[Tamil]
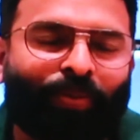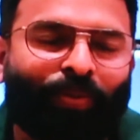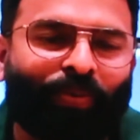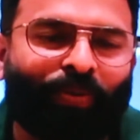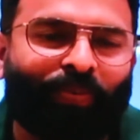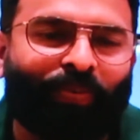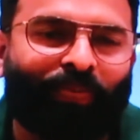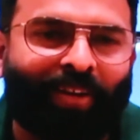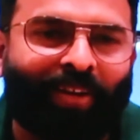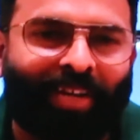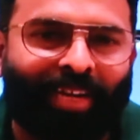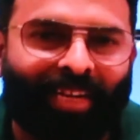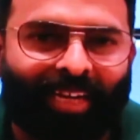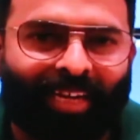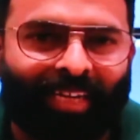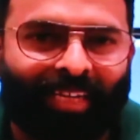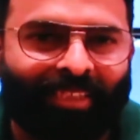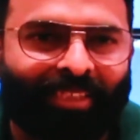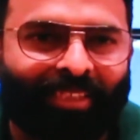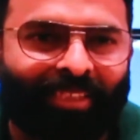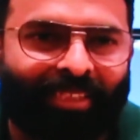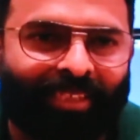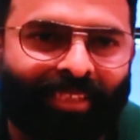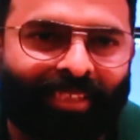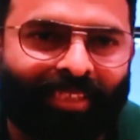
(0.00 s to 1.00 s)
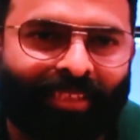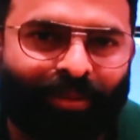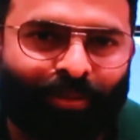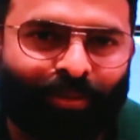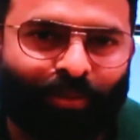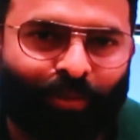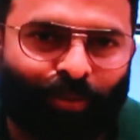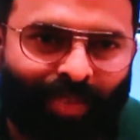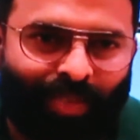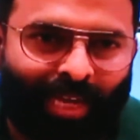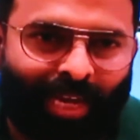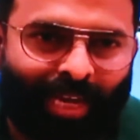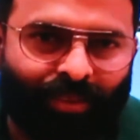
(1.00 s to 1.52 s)
ஒரு ஃபீலிங் கிடச்சிது
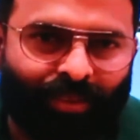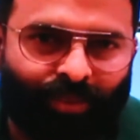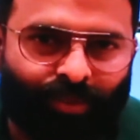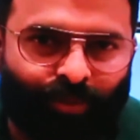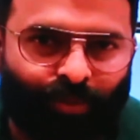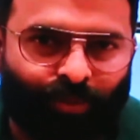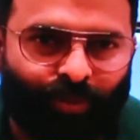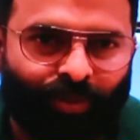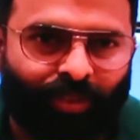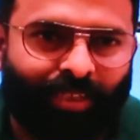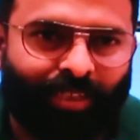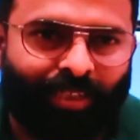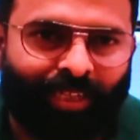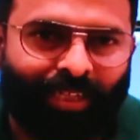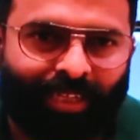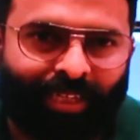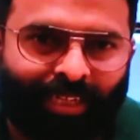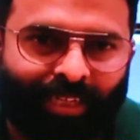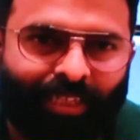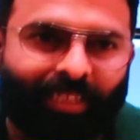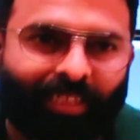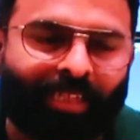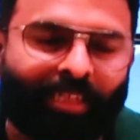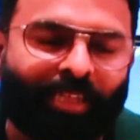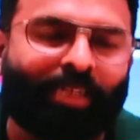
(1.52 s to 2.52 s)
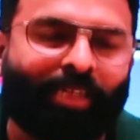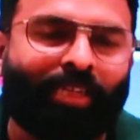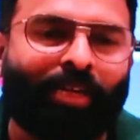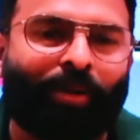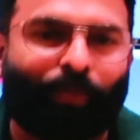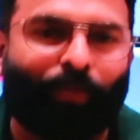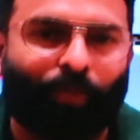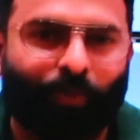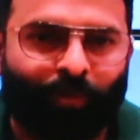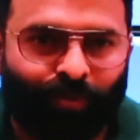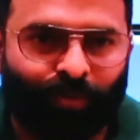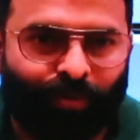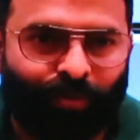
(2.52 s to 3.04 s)
ஸோ தேங்க்ஸ் டு த டிரெக்டர்
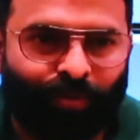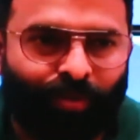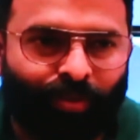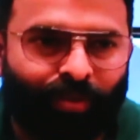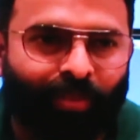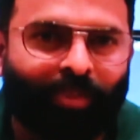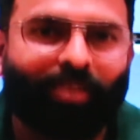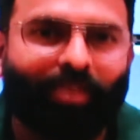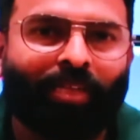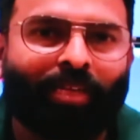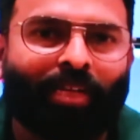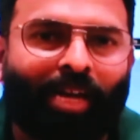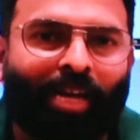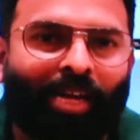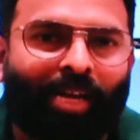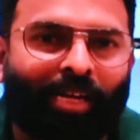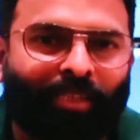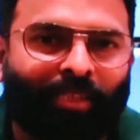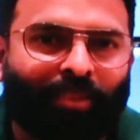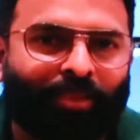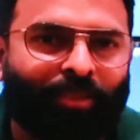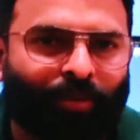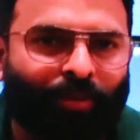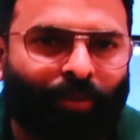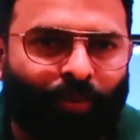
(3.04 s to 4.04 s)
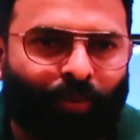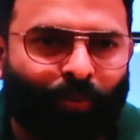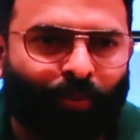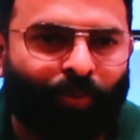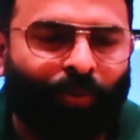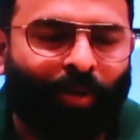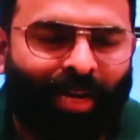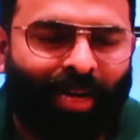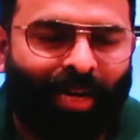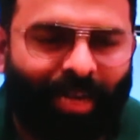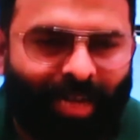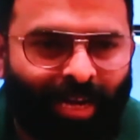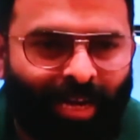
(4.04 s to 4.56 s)
அப்புறம் காஸ்ட்
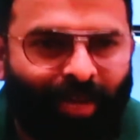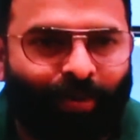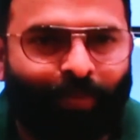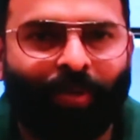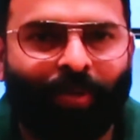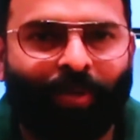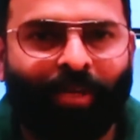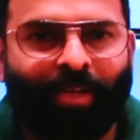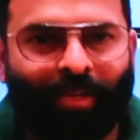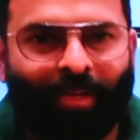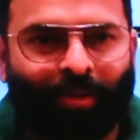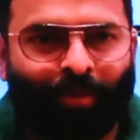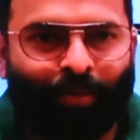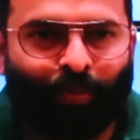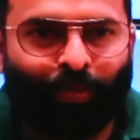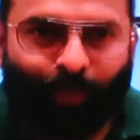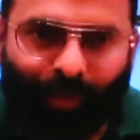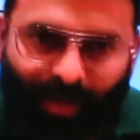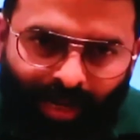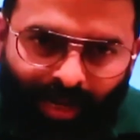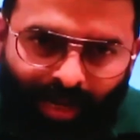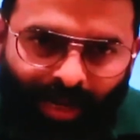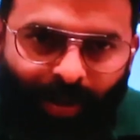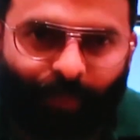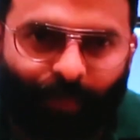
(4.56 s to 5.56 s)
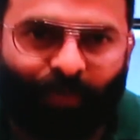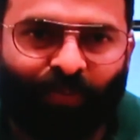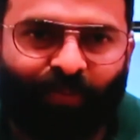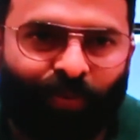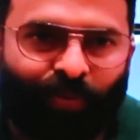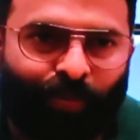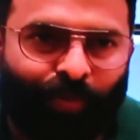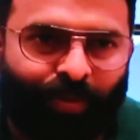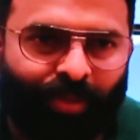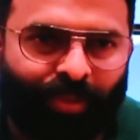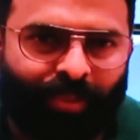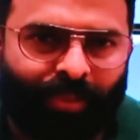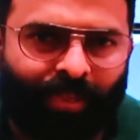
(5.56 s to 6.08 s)
குரூ எல்லாருமே ரொம்ப நல்லா
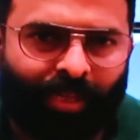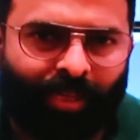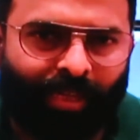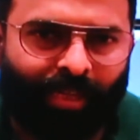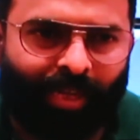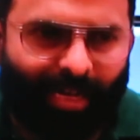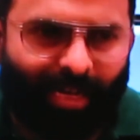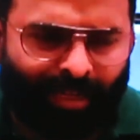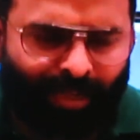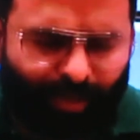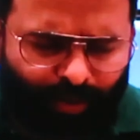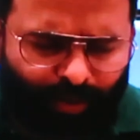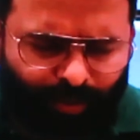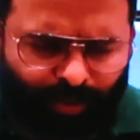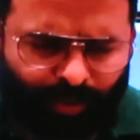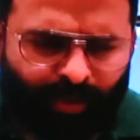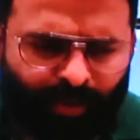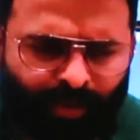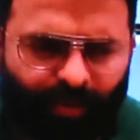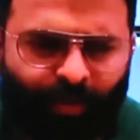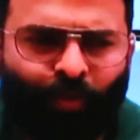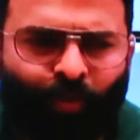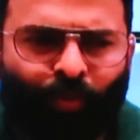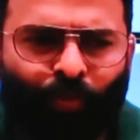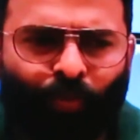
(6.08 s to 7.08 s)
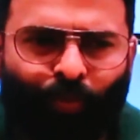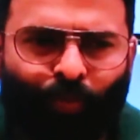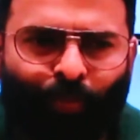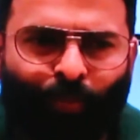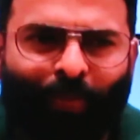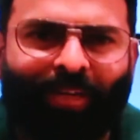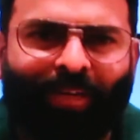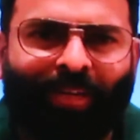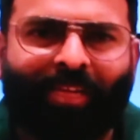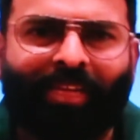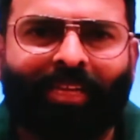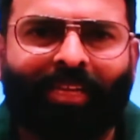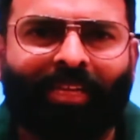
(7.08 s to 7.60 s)
பர்ஃபார்ம் பண்ணியிருந்தாங்க அண்ட் ஒரு
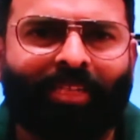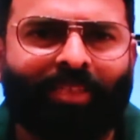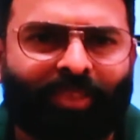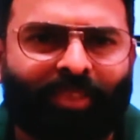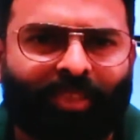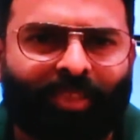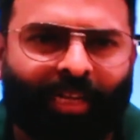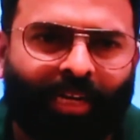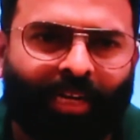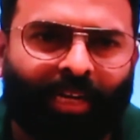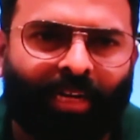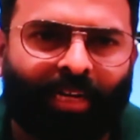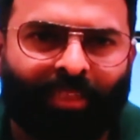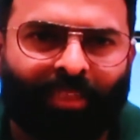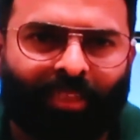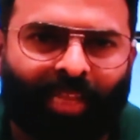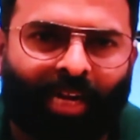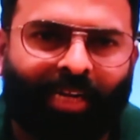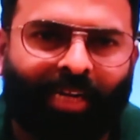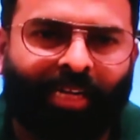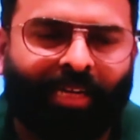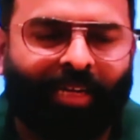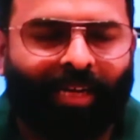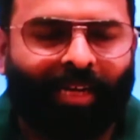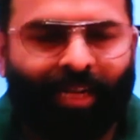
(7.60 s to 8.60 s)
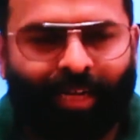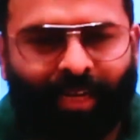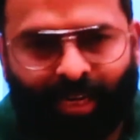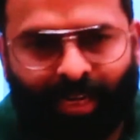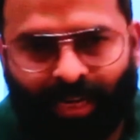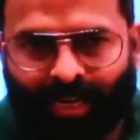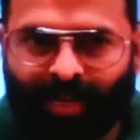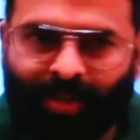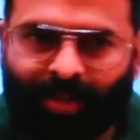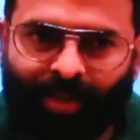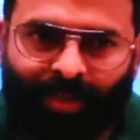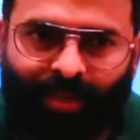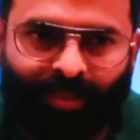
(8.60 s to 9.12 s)
பெரிய ஸ்ட்ரகிள் தாண்டி
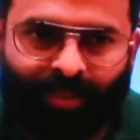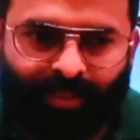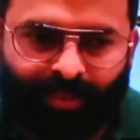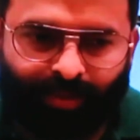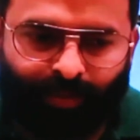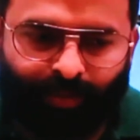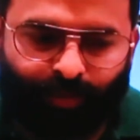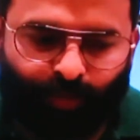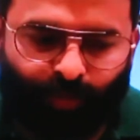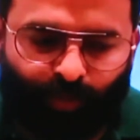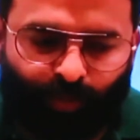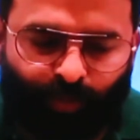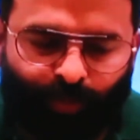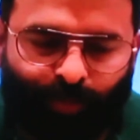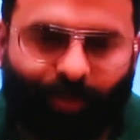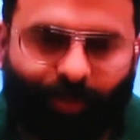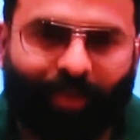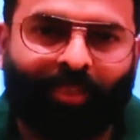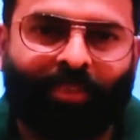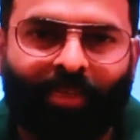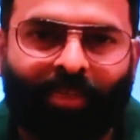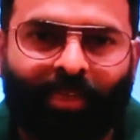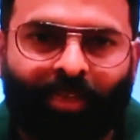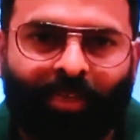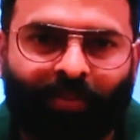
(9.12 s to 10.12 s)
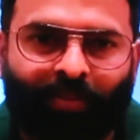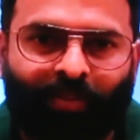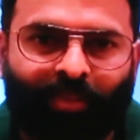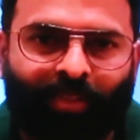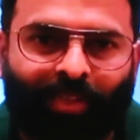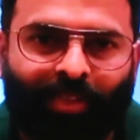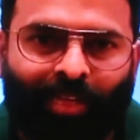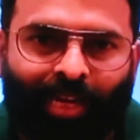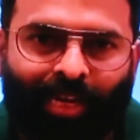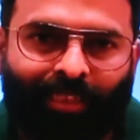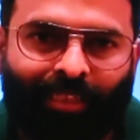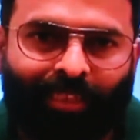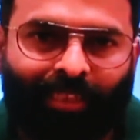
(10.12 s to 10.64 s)
நிறைய எல்லா ஒரு படத்தை
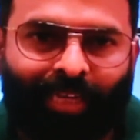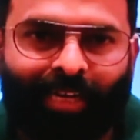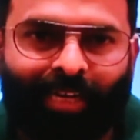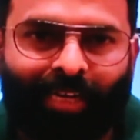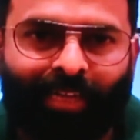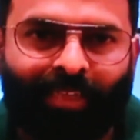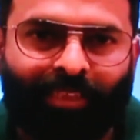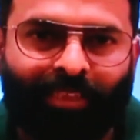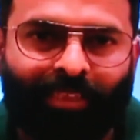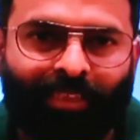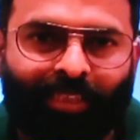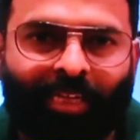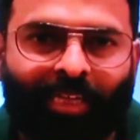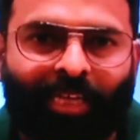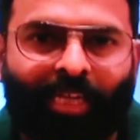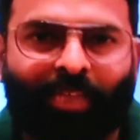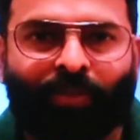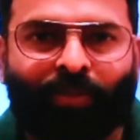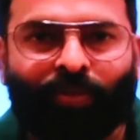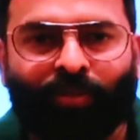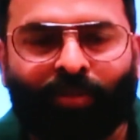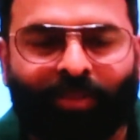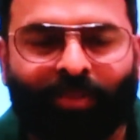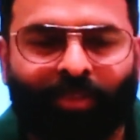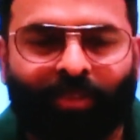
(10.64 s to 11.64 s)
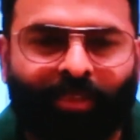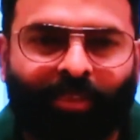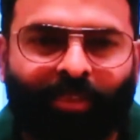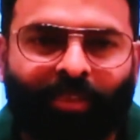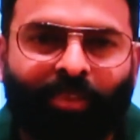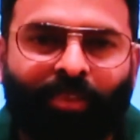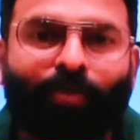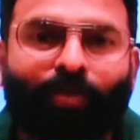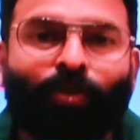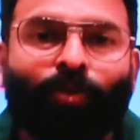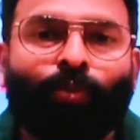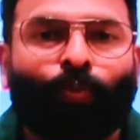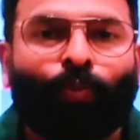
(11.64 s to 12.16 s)
வந்து கரெக்டாக எடுத்து அதை வந்து
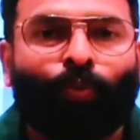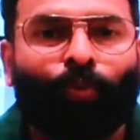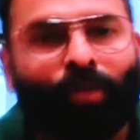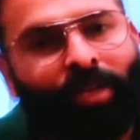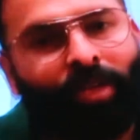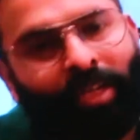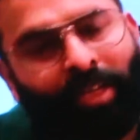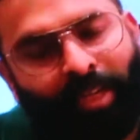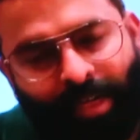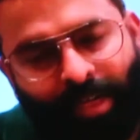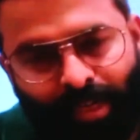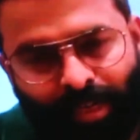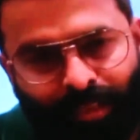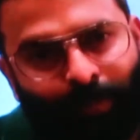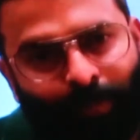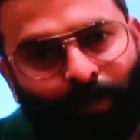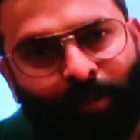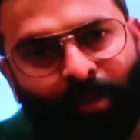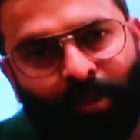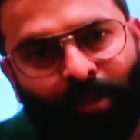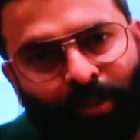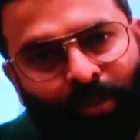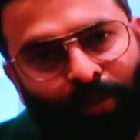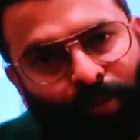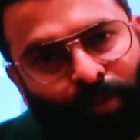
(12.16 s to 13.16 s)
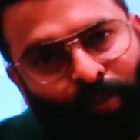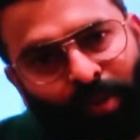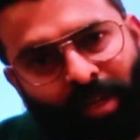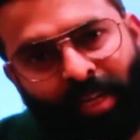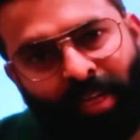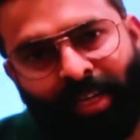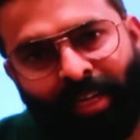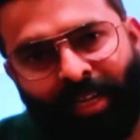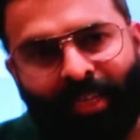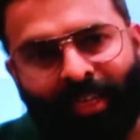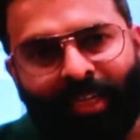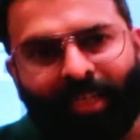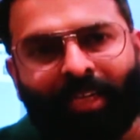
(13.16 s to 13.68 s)
உடனே ரிலீஸ் பண்ணுறதுக்குள்ளேயே
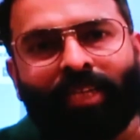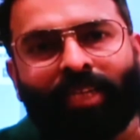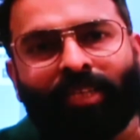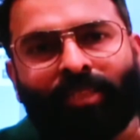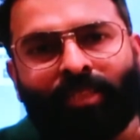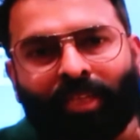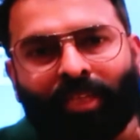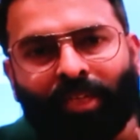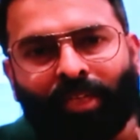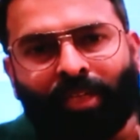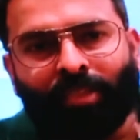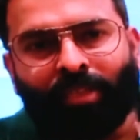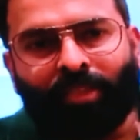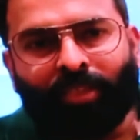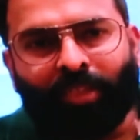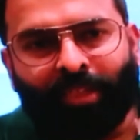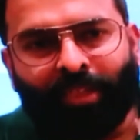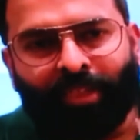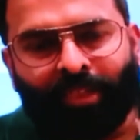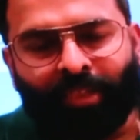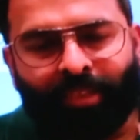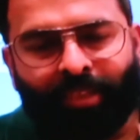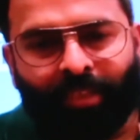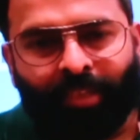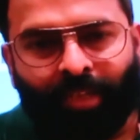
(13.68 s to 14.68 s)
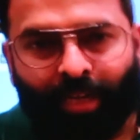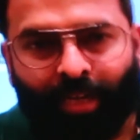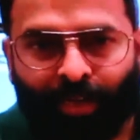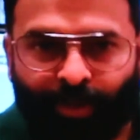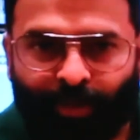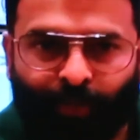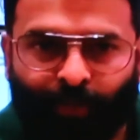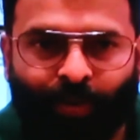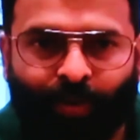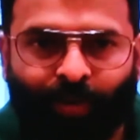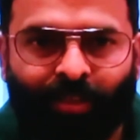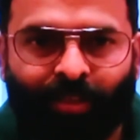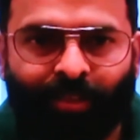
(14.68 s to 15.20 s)
நிறைய ஸ்ட்ரகிள்ஸ் இருக்குது
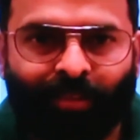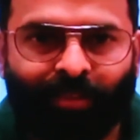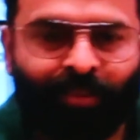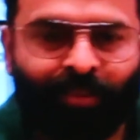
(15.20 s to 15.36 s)
கண்டிப்பாக